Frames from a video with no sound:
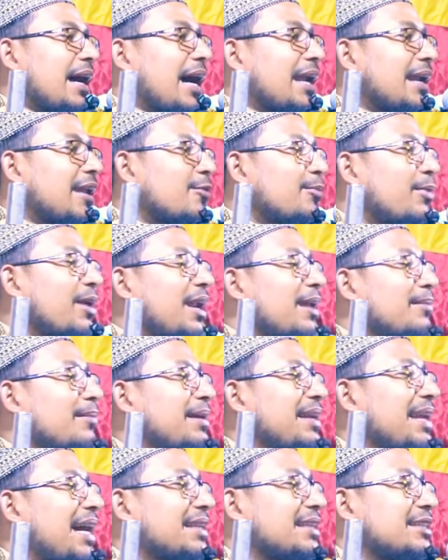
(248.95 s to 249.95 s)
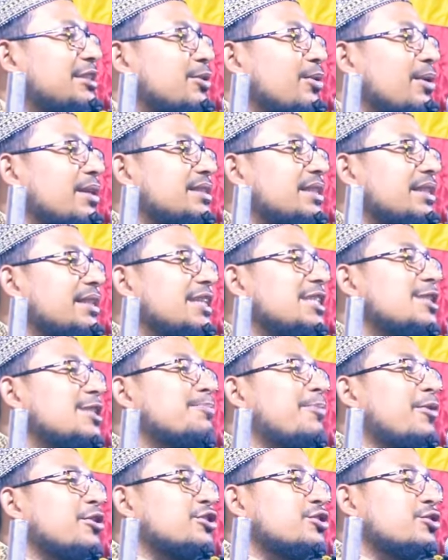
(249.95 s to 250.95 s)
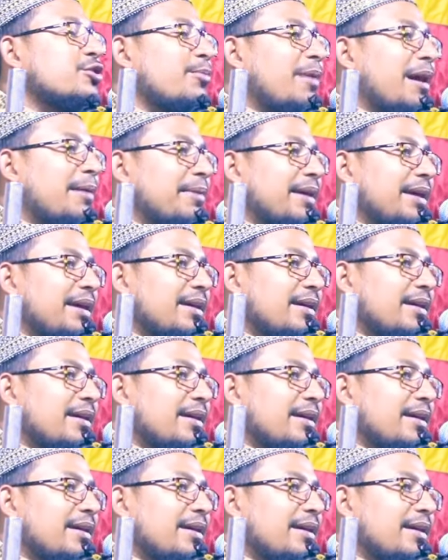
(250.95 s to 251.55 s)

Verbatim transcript: আল্লাহ আলমিন আদেশ করেছেন স্পষ্টভাবে